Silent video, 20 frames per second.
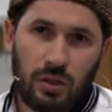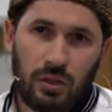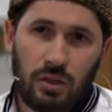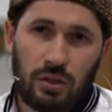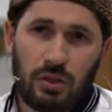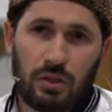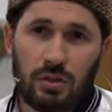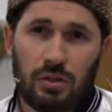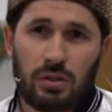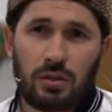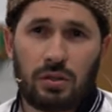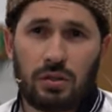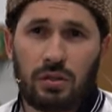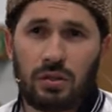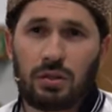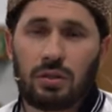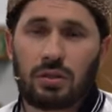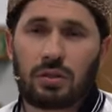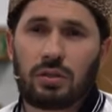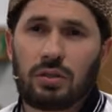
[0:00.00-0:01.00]
этот,
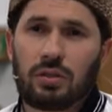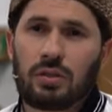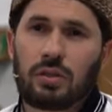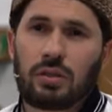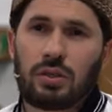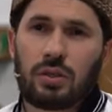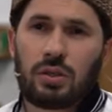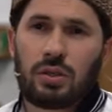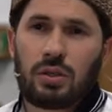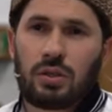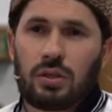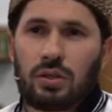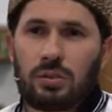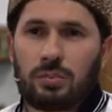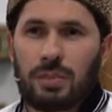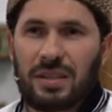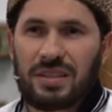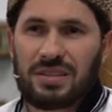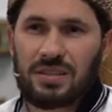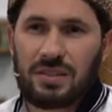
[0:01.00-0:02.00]
э,
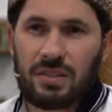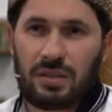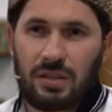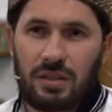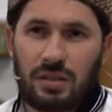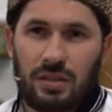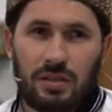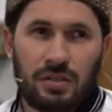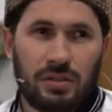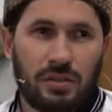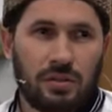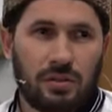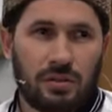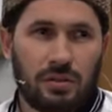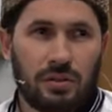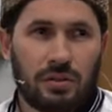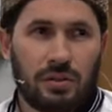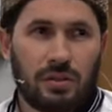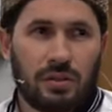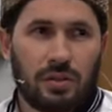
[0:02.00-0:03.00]
подстрекать,
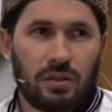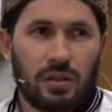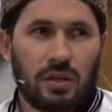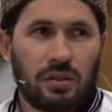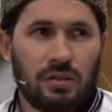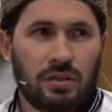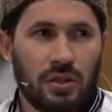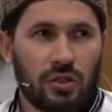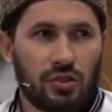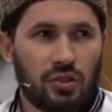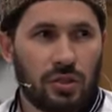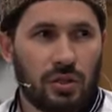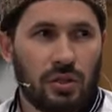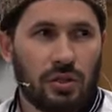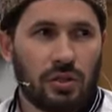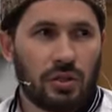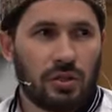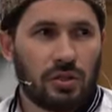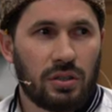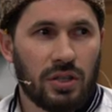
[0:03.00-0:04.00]
они
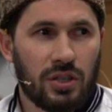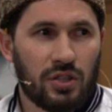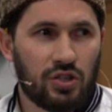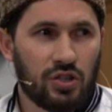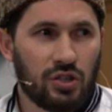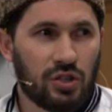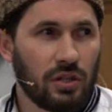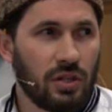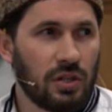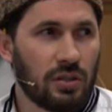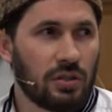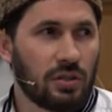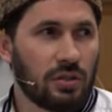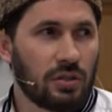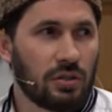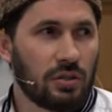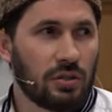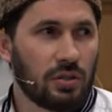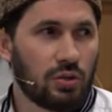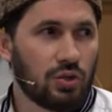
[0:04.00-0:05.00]
начали разжигать
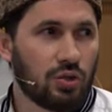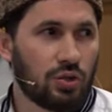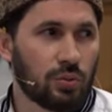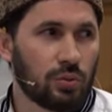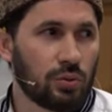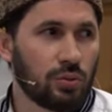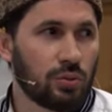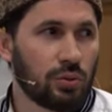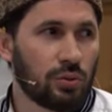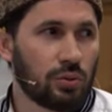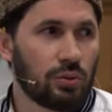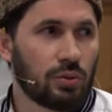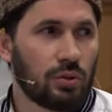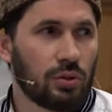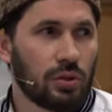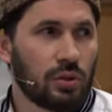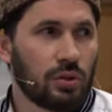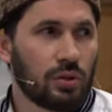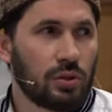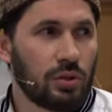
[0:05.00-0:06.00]
смуту.
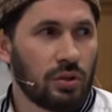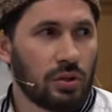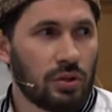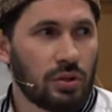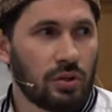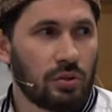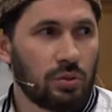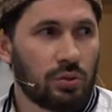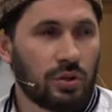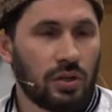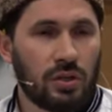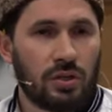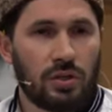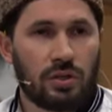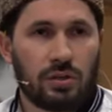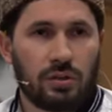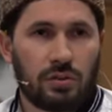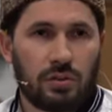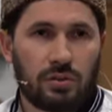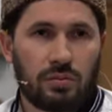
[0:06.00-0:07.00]
И
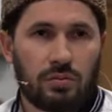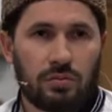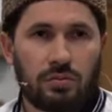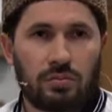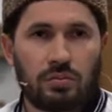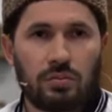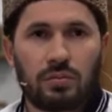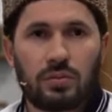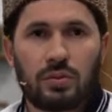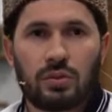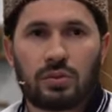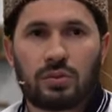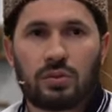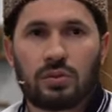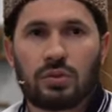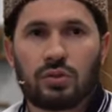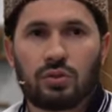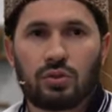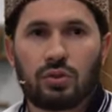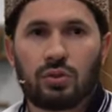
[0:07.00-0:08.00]
иудеи
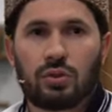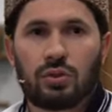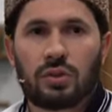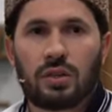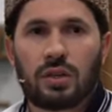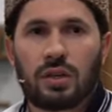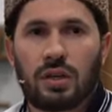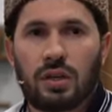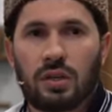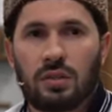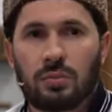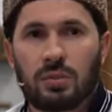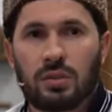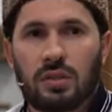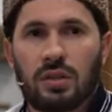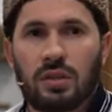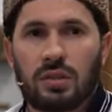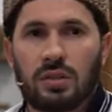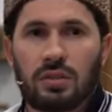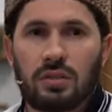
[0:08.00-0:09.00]
э, из города Хайбар,
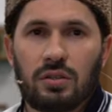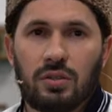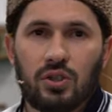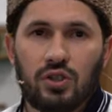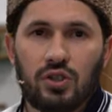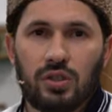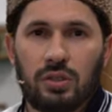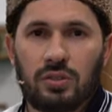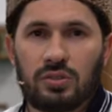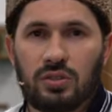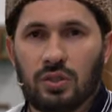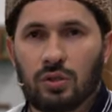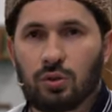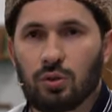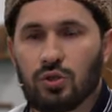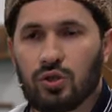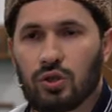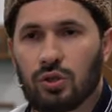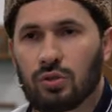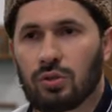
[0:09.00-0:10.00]
они решили
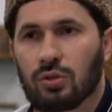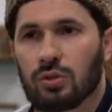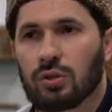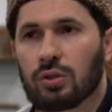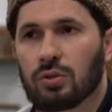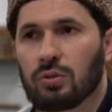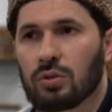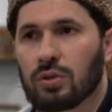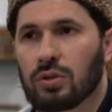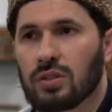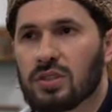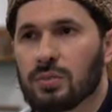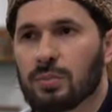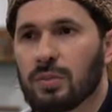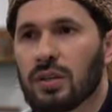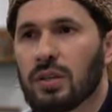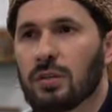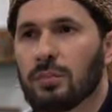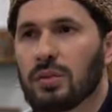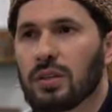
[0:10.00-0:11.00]
заключить договор с
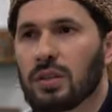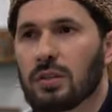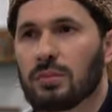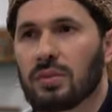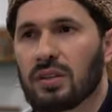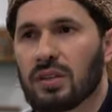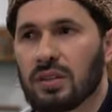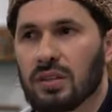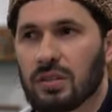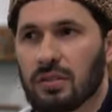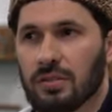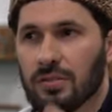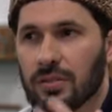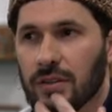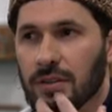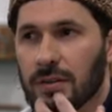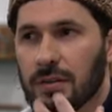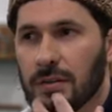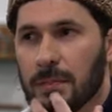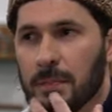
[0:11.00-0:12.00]
племенем
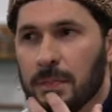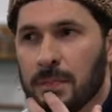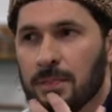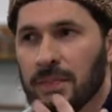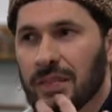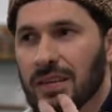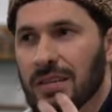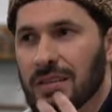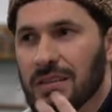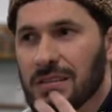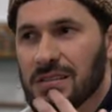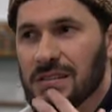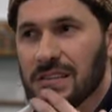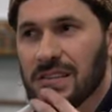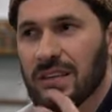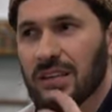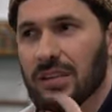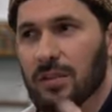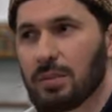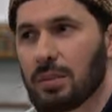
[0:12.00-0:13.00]
Агатафан, с
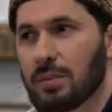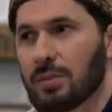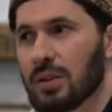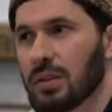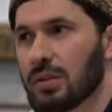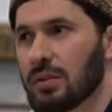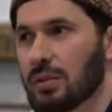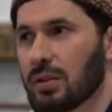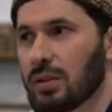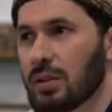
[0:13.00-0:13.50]
арабами